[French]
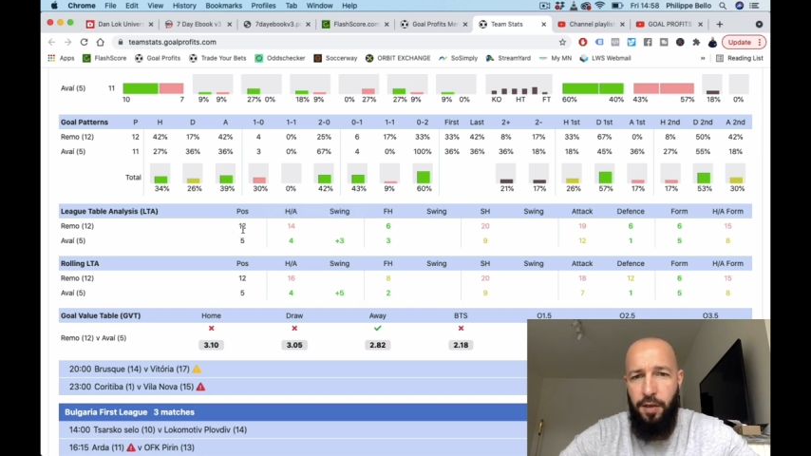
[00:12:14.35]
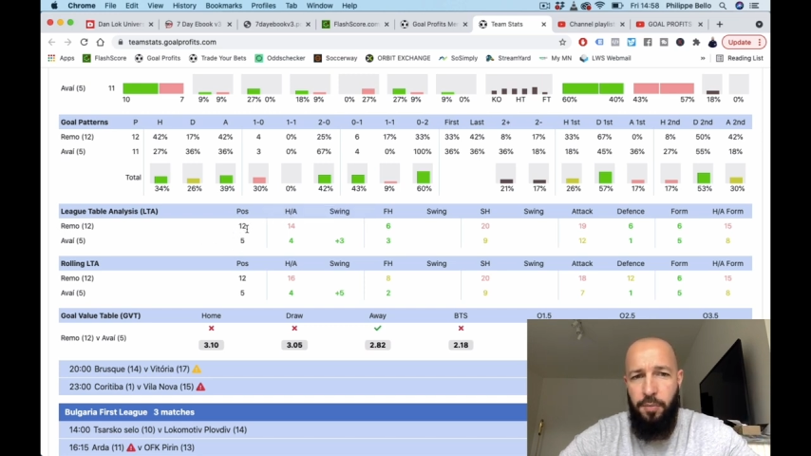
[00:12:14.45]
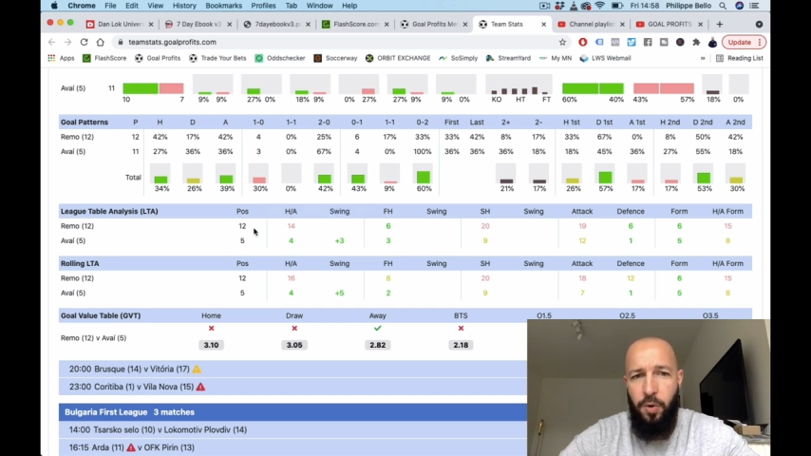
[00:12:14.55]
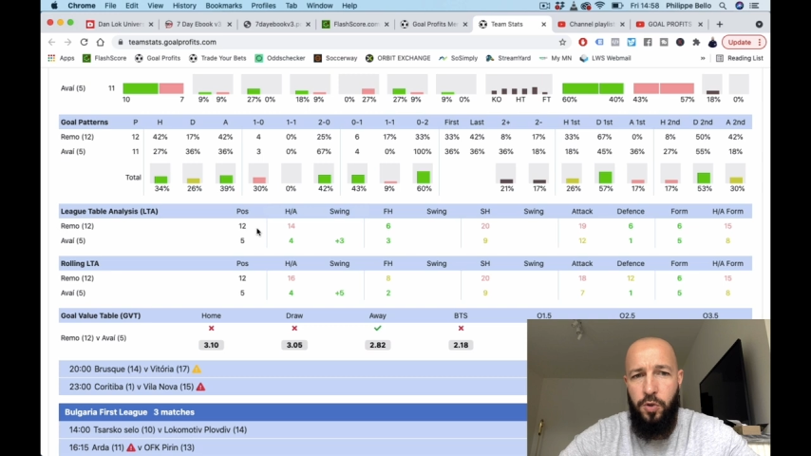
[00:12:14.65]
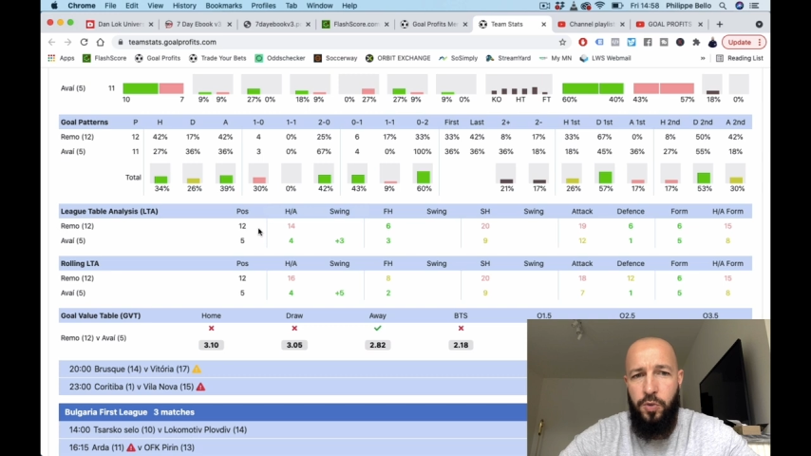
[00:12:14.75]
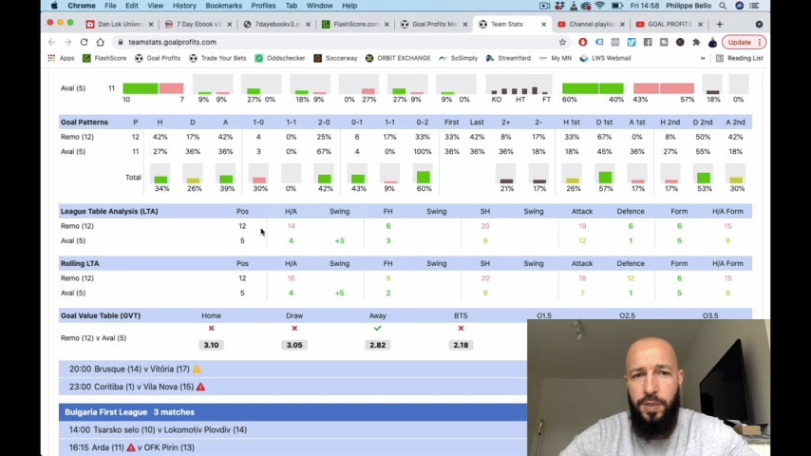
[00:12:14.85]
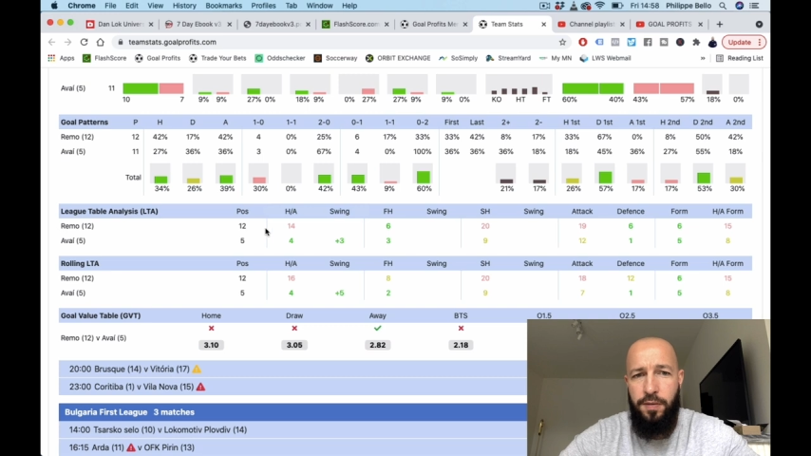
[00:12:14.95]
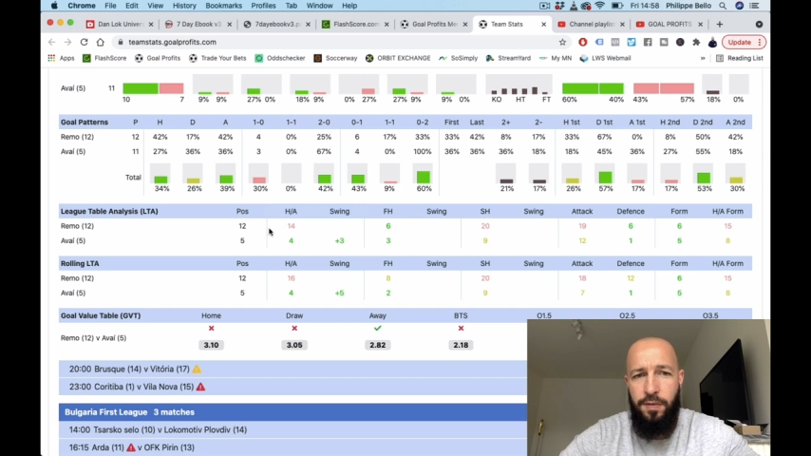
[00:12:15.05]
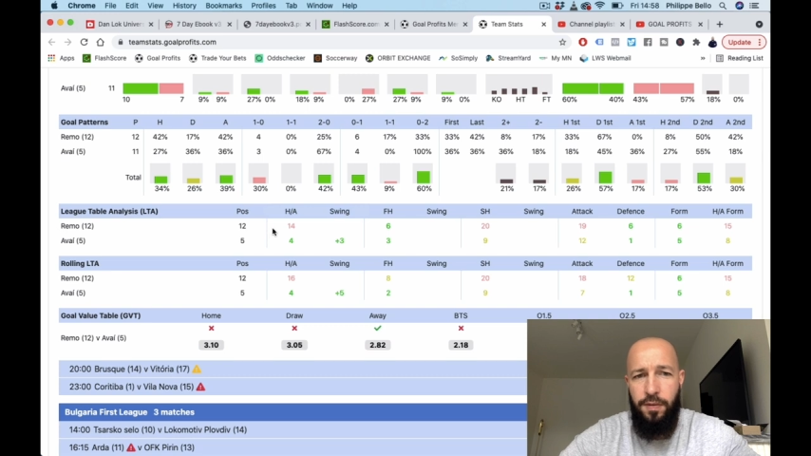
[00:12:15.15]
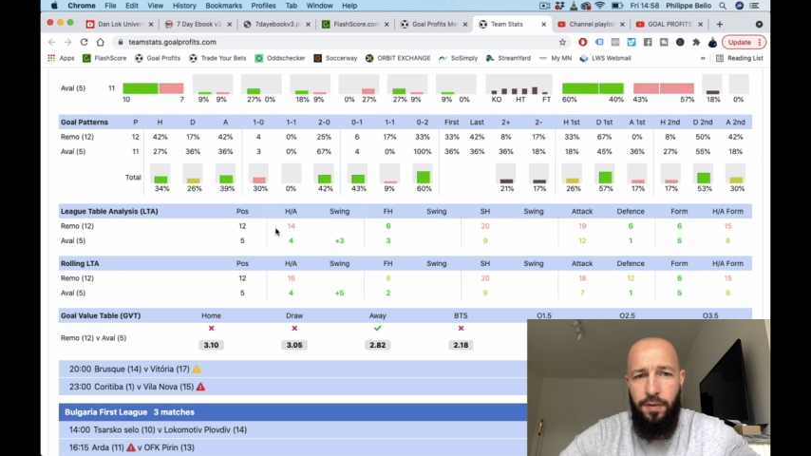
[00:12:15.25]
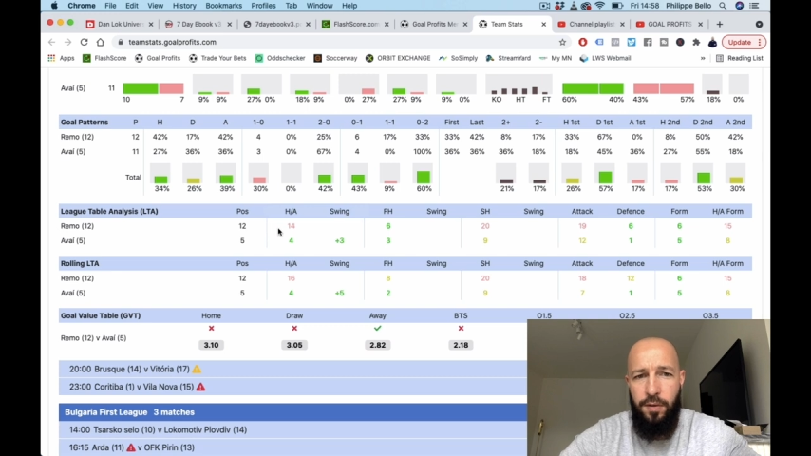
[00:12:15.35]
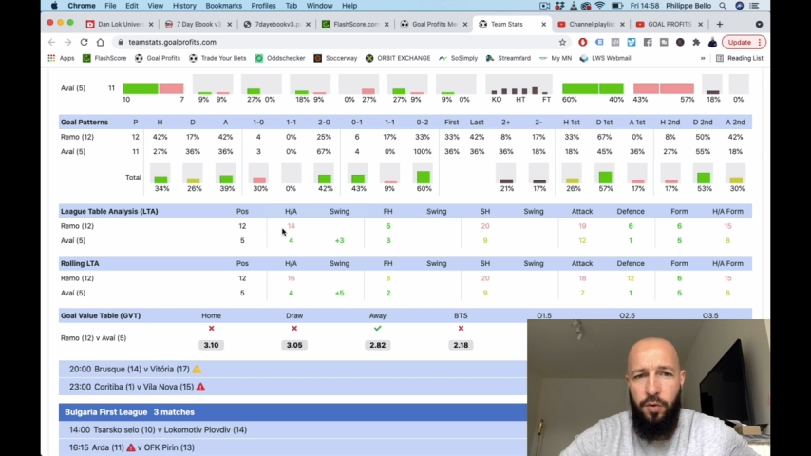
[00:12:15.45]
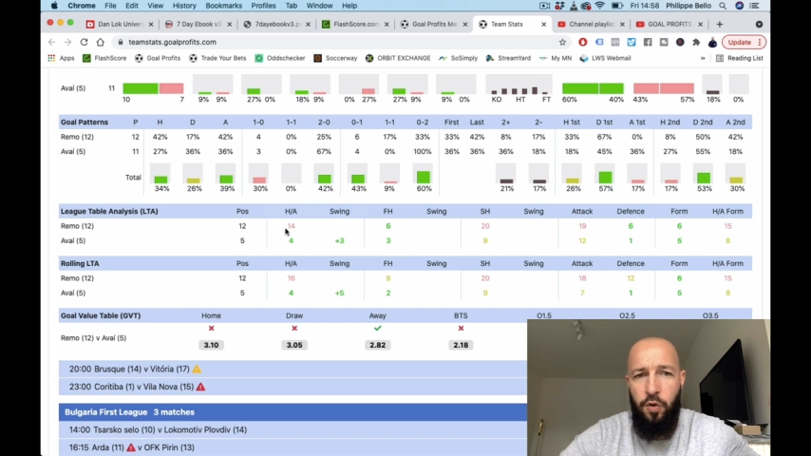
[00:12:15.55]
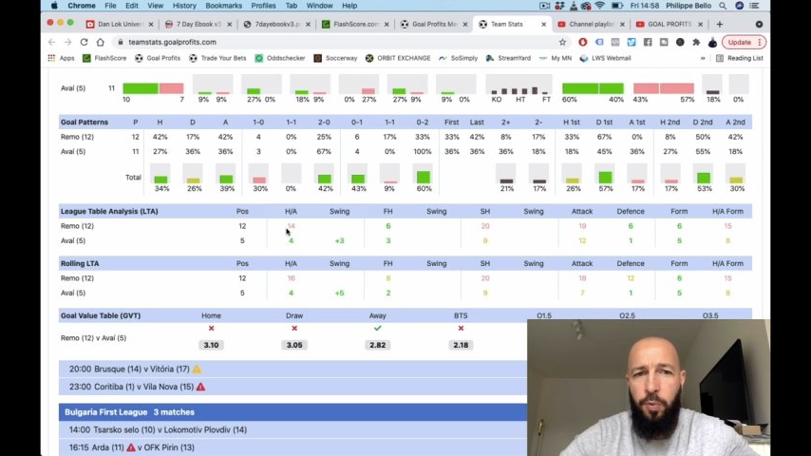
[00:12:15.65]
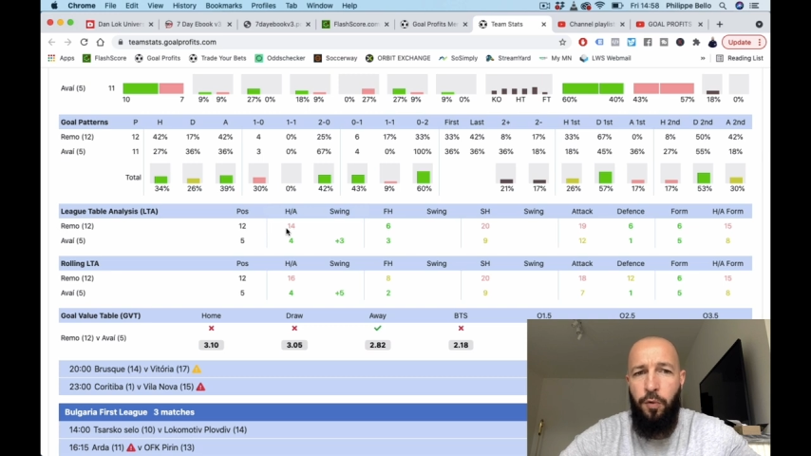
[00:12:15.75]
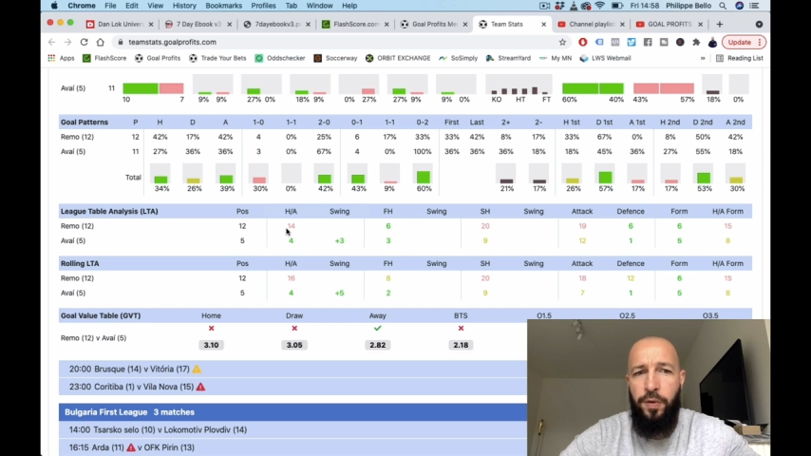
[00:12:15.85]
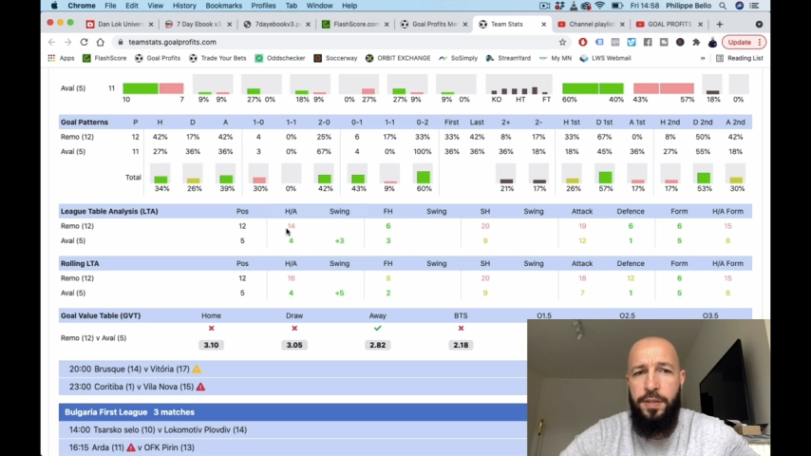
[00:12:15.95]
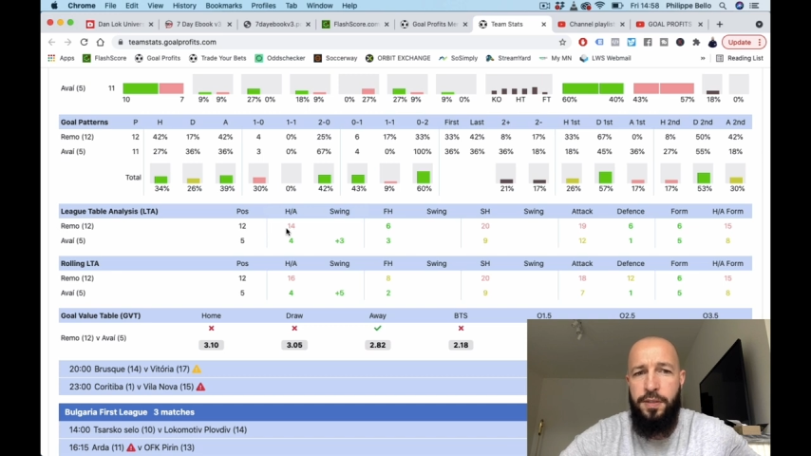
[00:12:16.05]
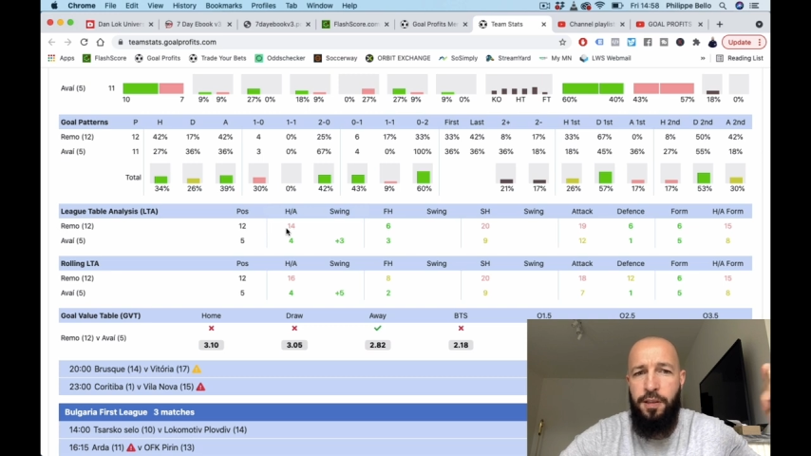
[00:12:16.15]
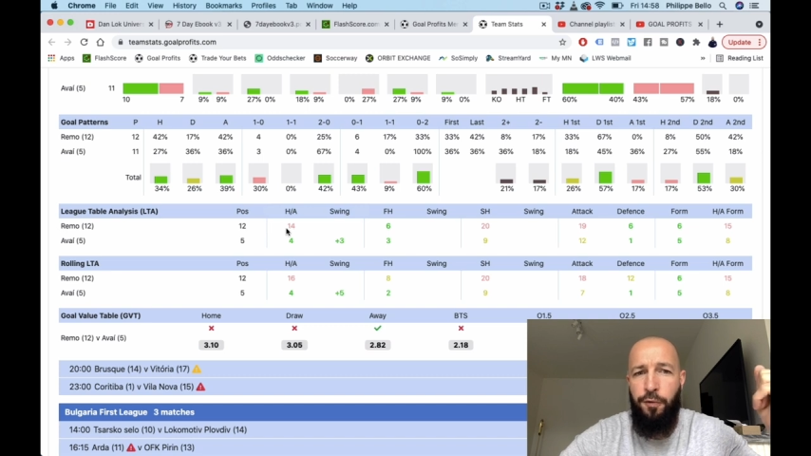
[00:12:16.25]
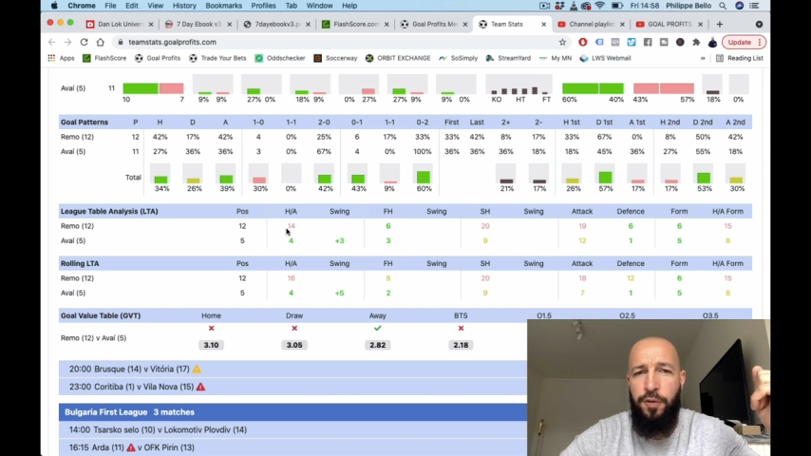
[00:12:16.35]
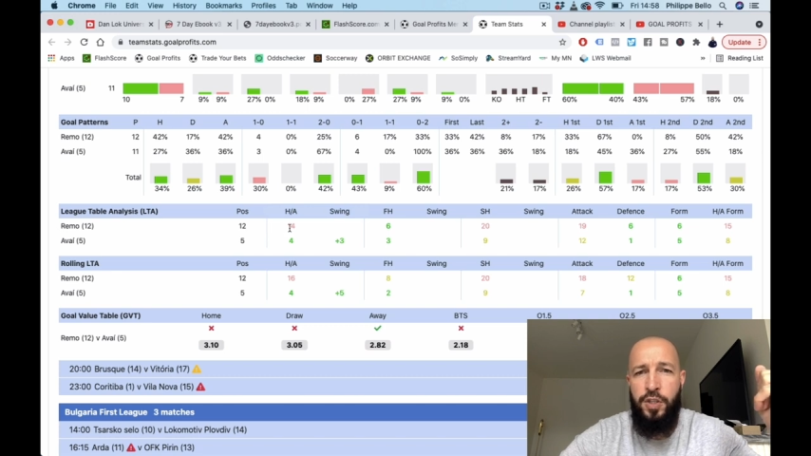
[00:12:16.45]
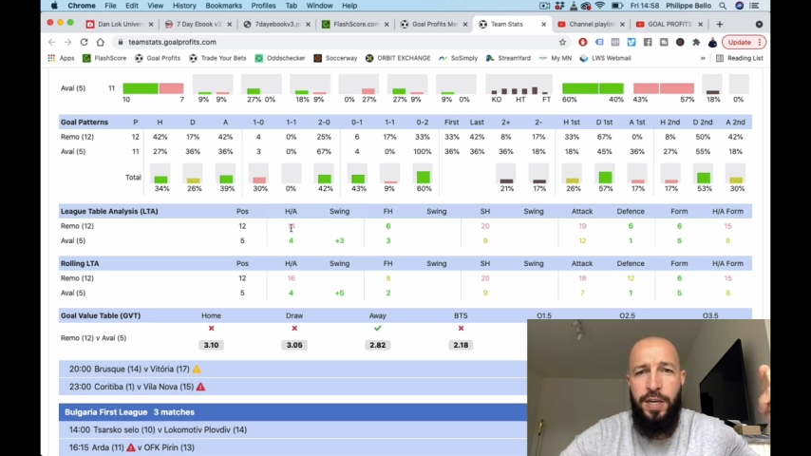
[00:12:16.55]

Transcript: Mais ensuite, Google Profits t'affiche